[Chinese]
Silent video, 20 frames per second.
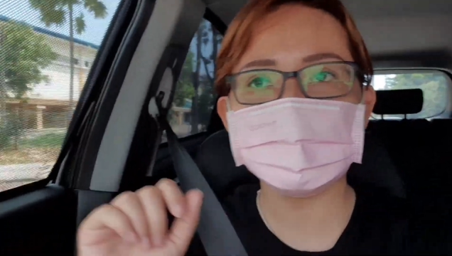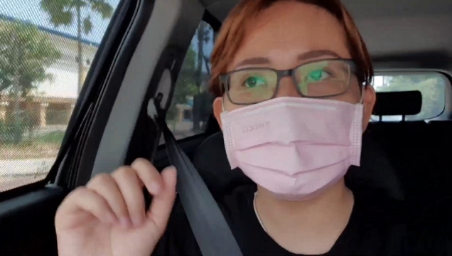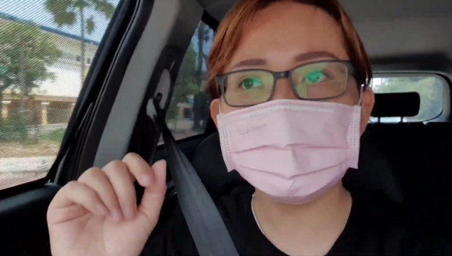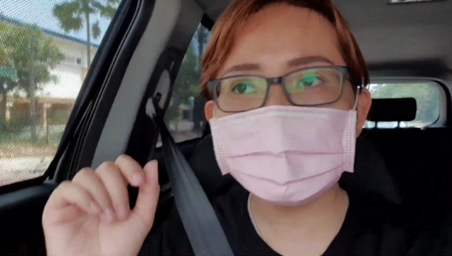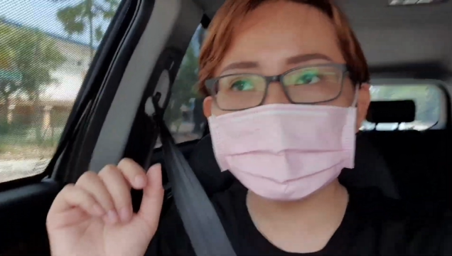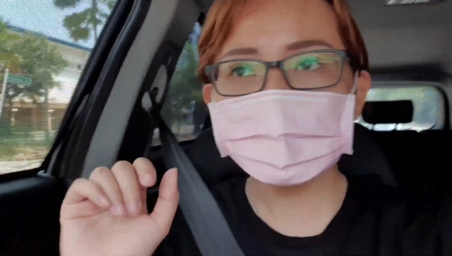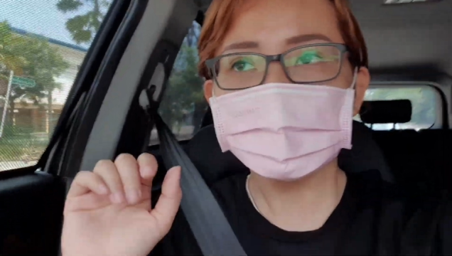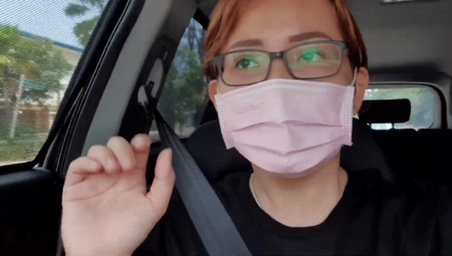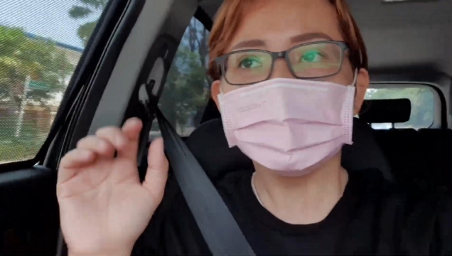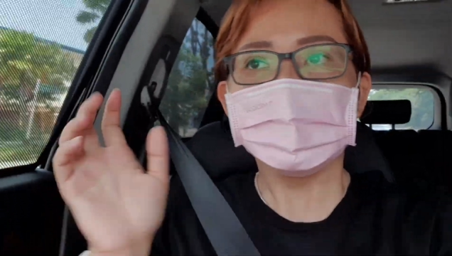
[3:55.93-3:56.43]
因
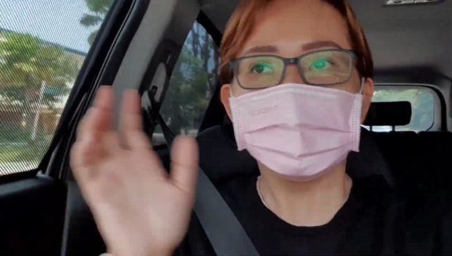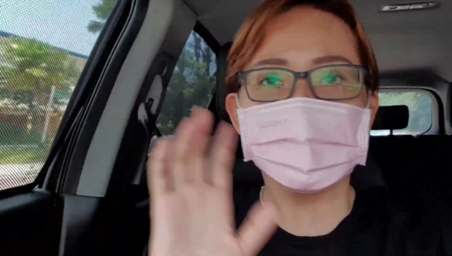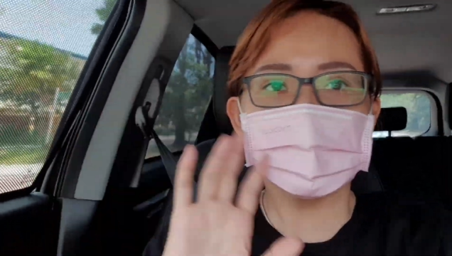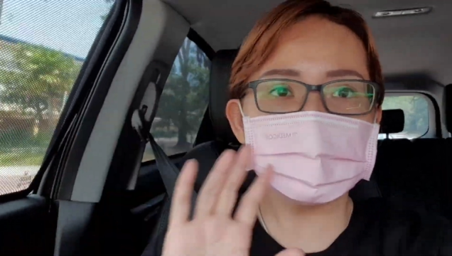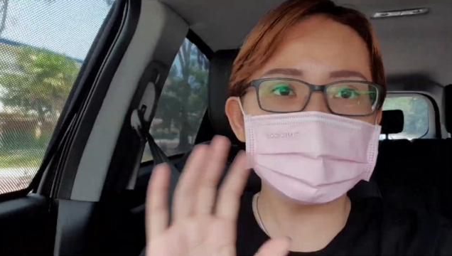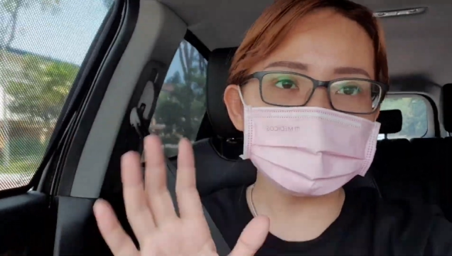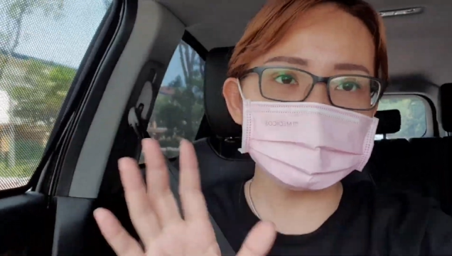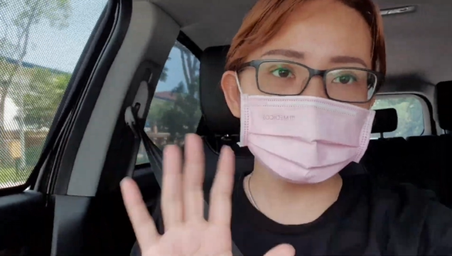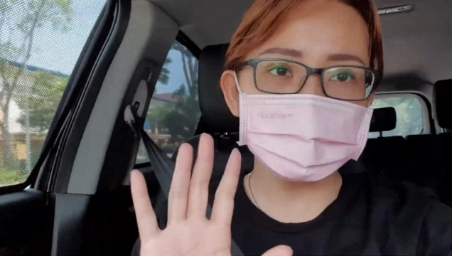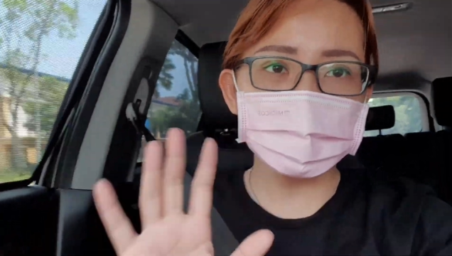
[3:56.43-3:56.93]
为那
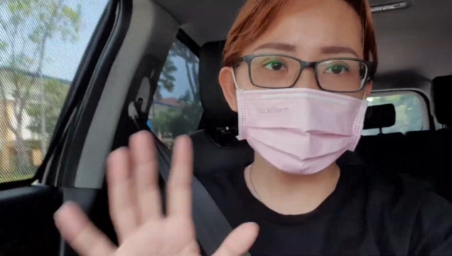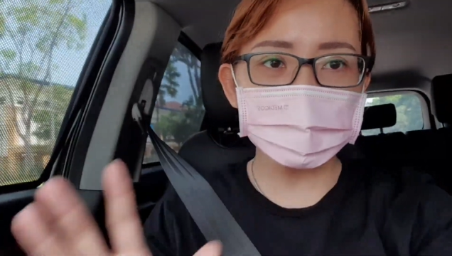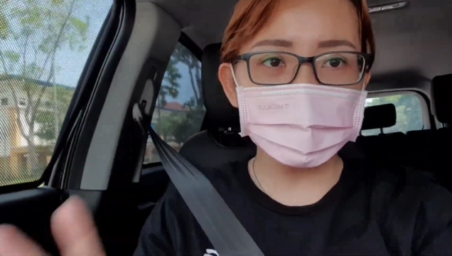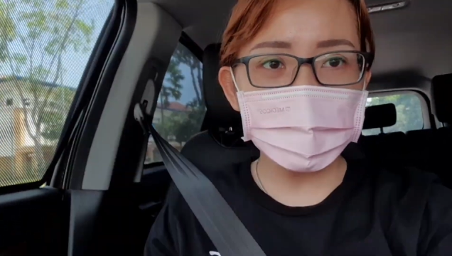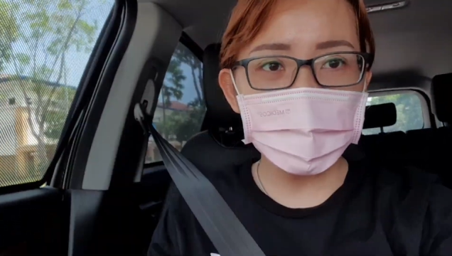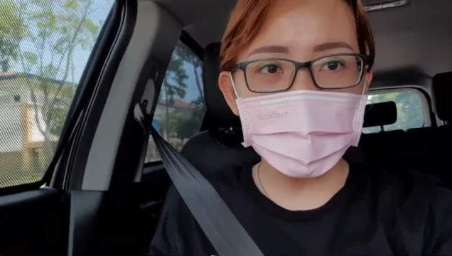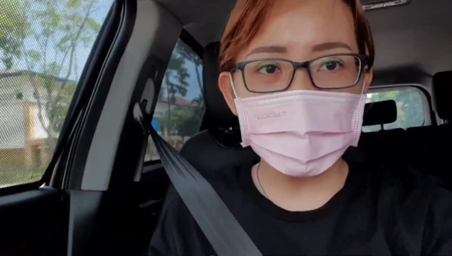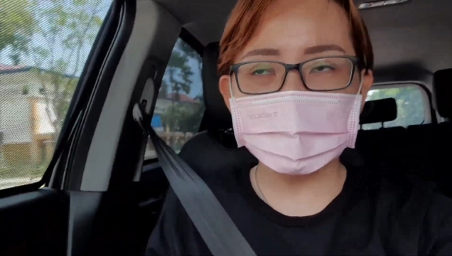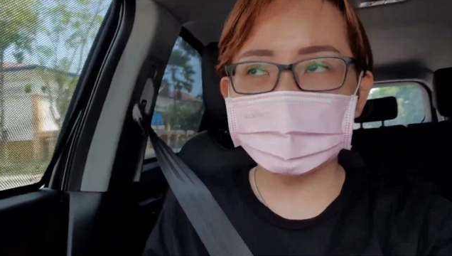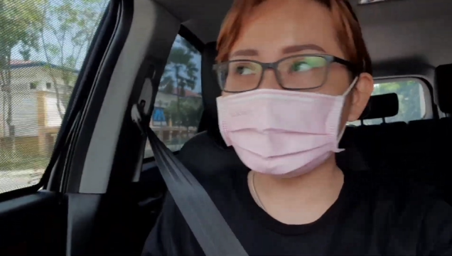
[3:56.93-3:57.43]
个是会
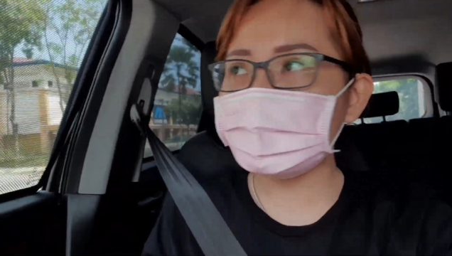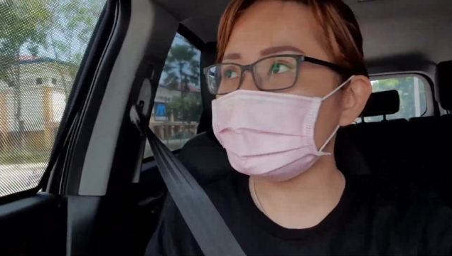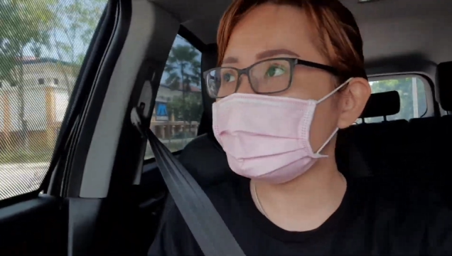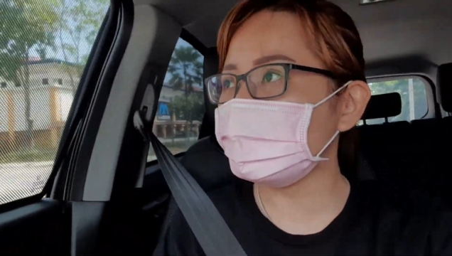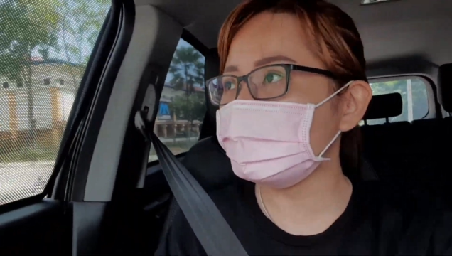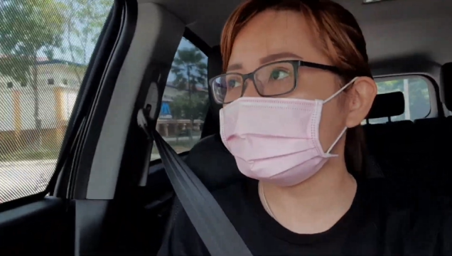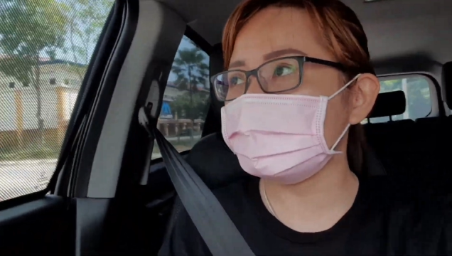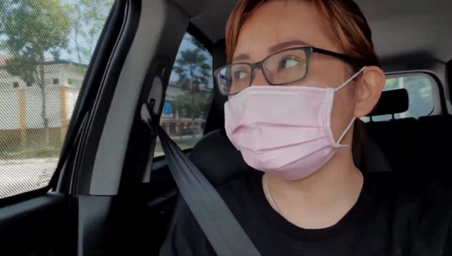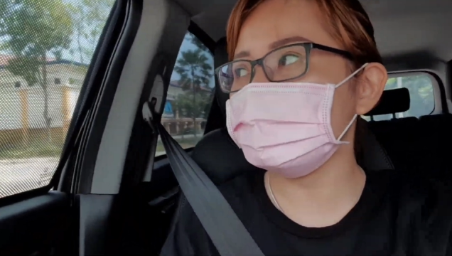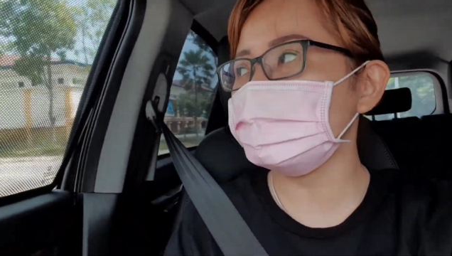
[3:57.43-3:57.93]
被人带的
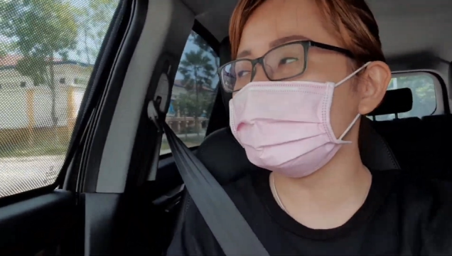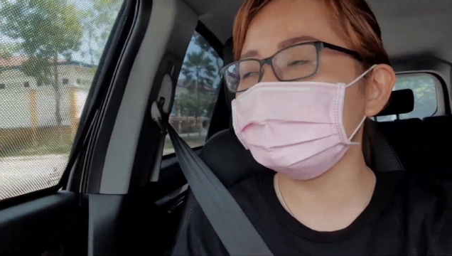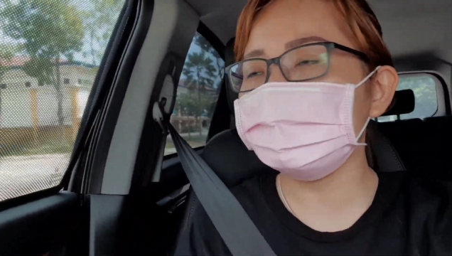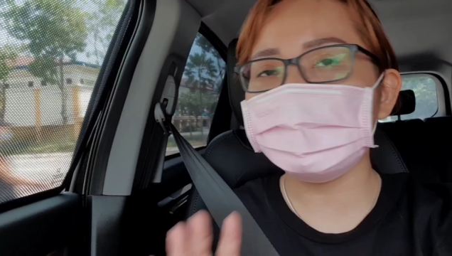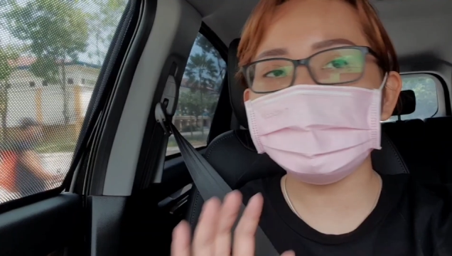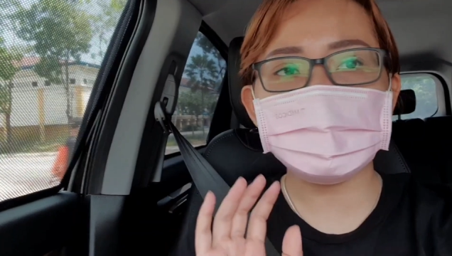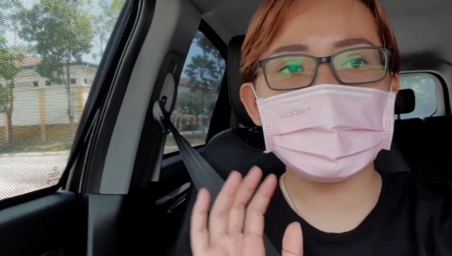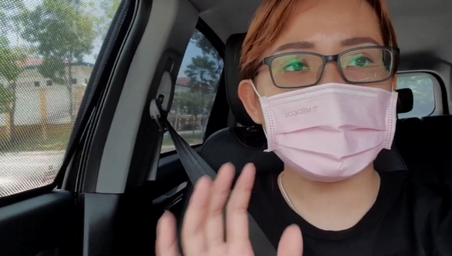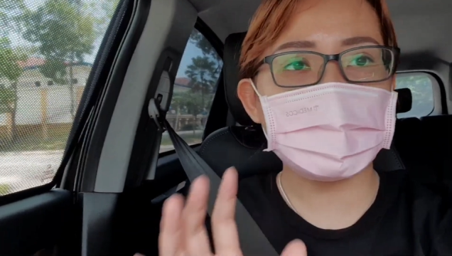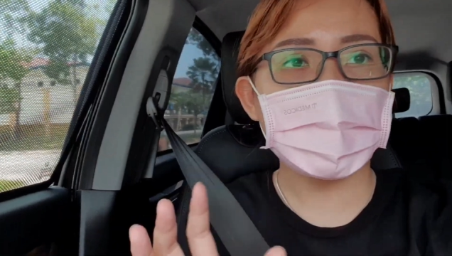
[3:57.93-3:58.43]
东西，就是不
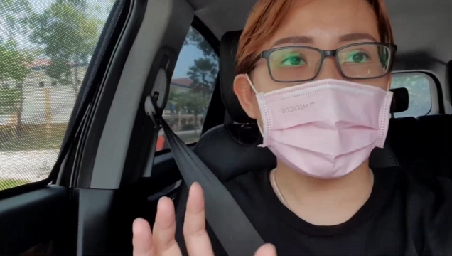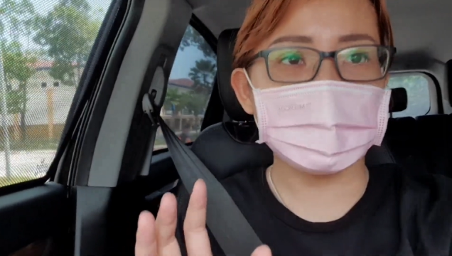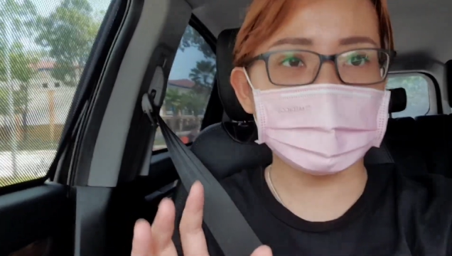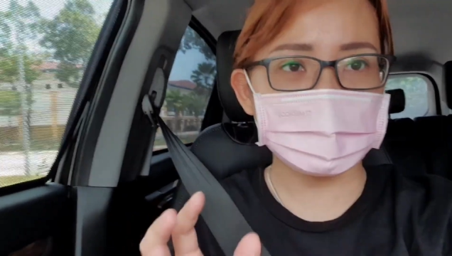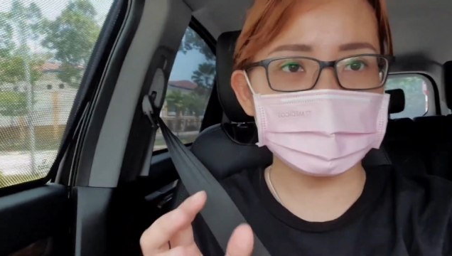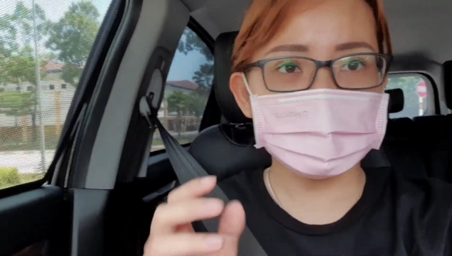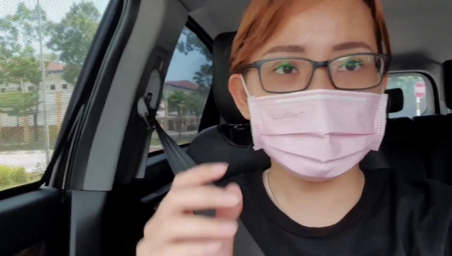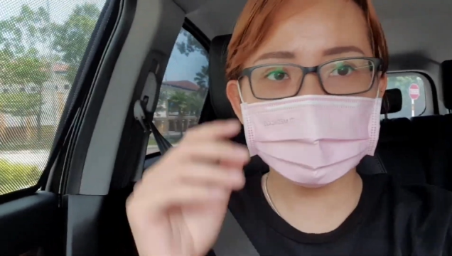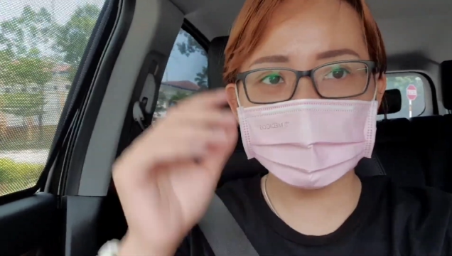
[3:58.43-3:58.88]
包含的。